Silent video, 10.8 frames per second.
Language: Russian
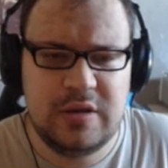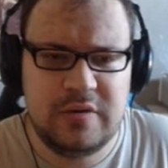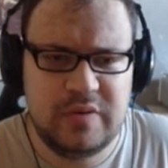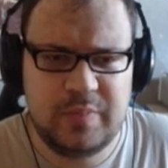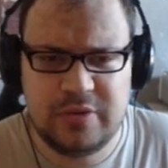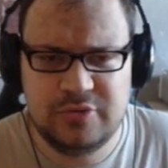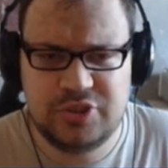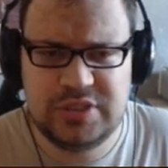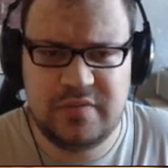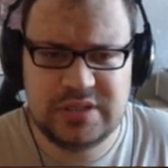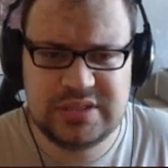вы
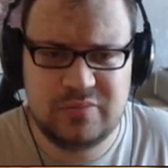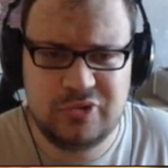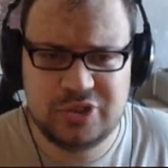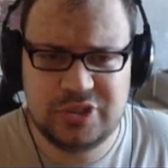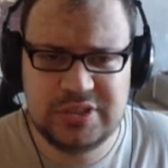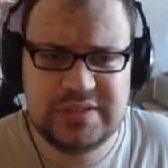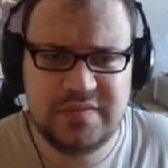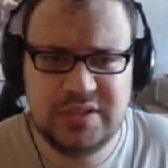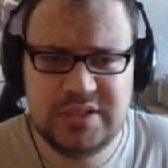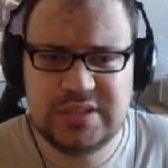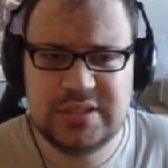получите возможность
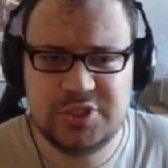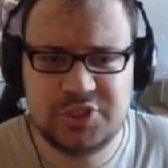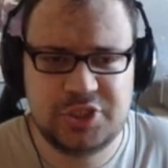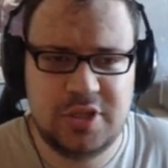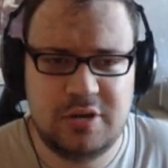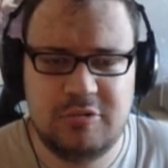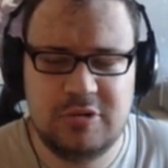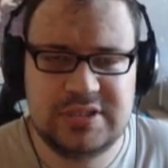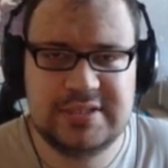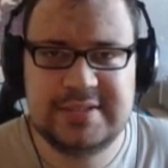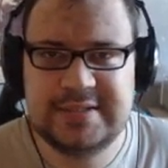видеть, где же
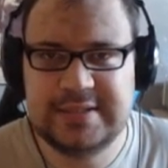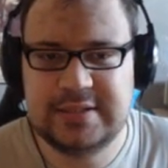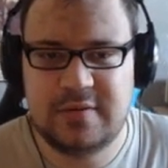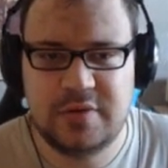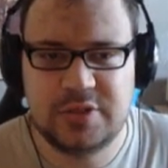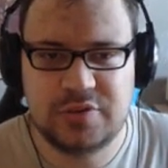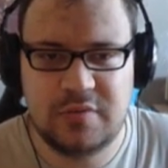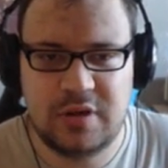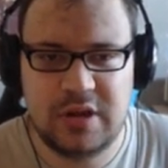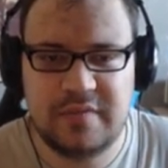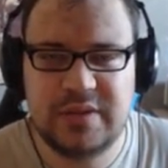находится центр вашего
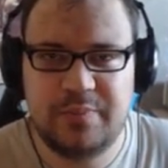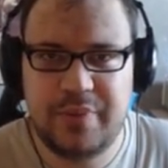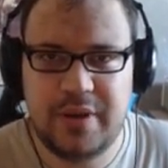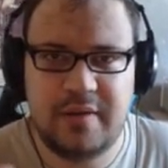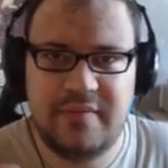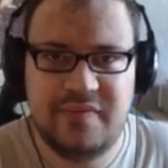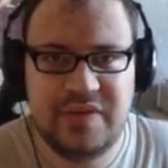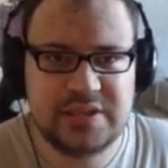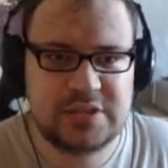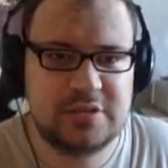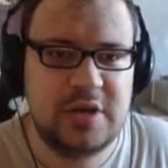крафта по
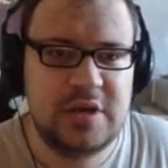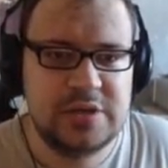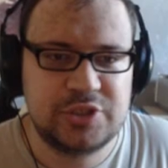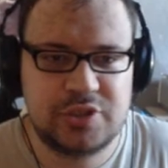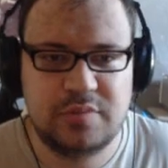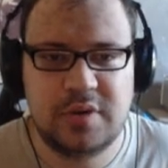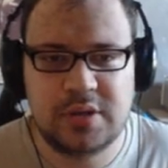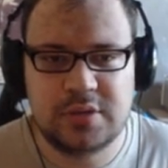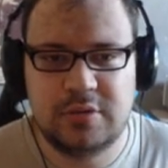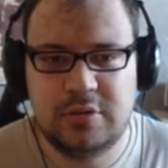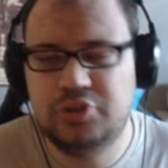весу,
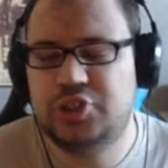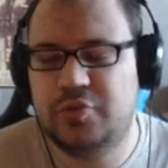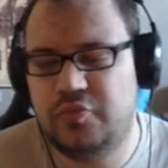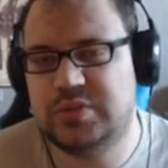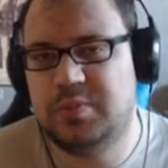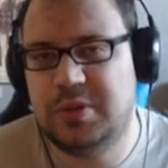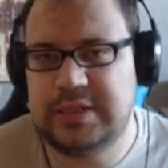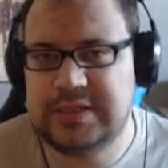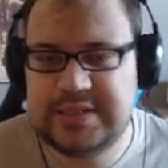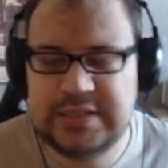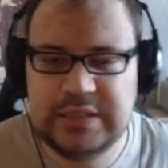чтобы лучше его
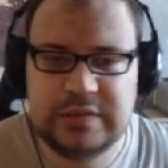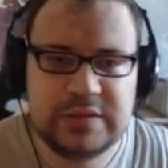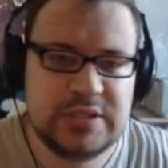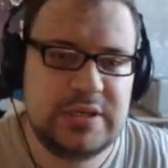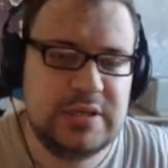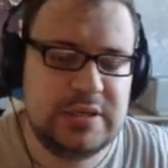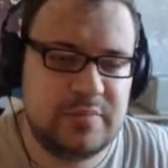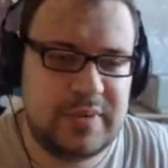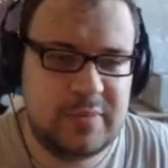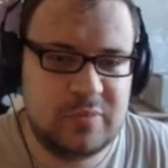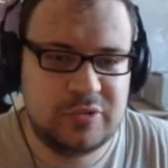сбалансировать.
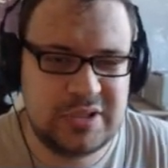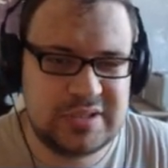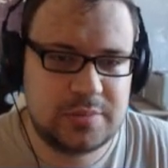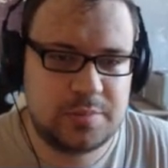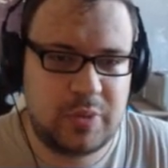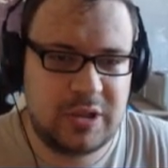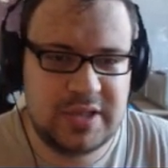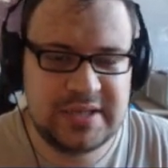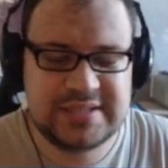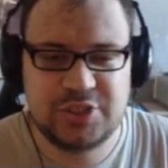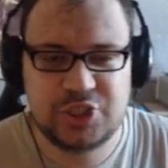По-моему, это
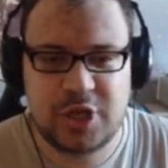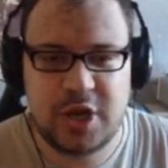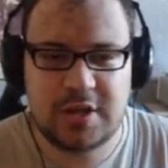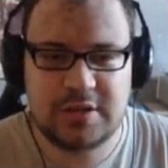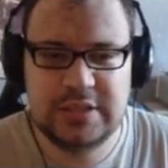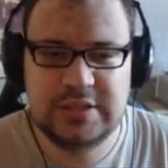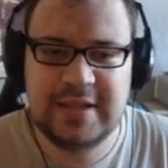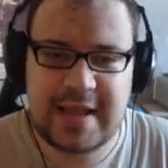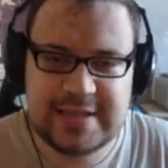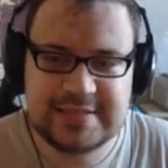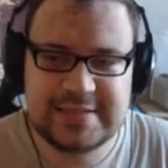классно, шикарно и,
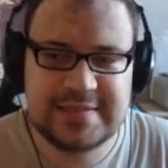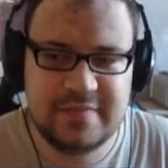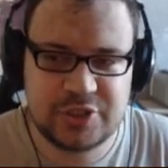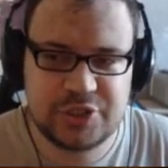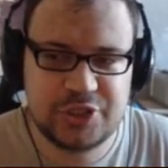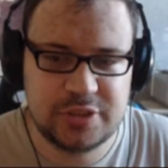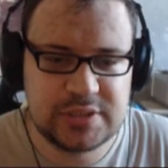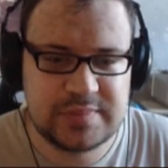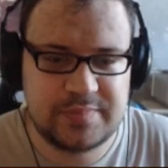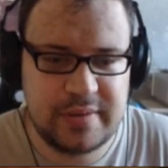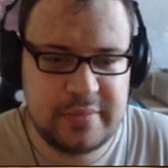наконец-то,
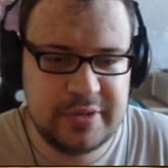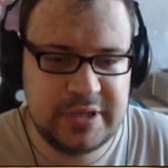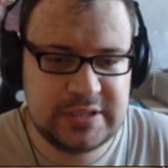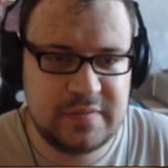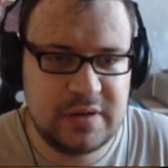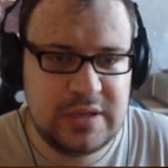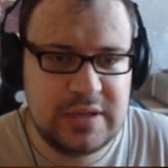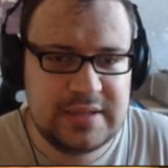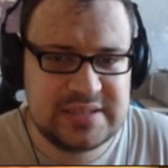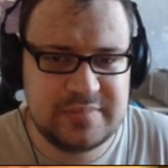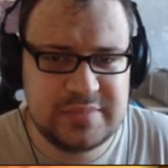совершилось. Помимо этого,
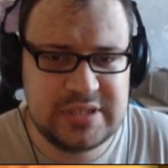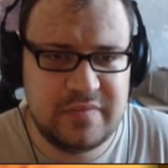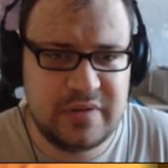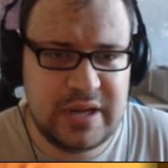на самом деле, в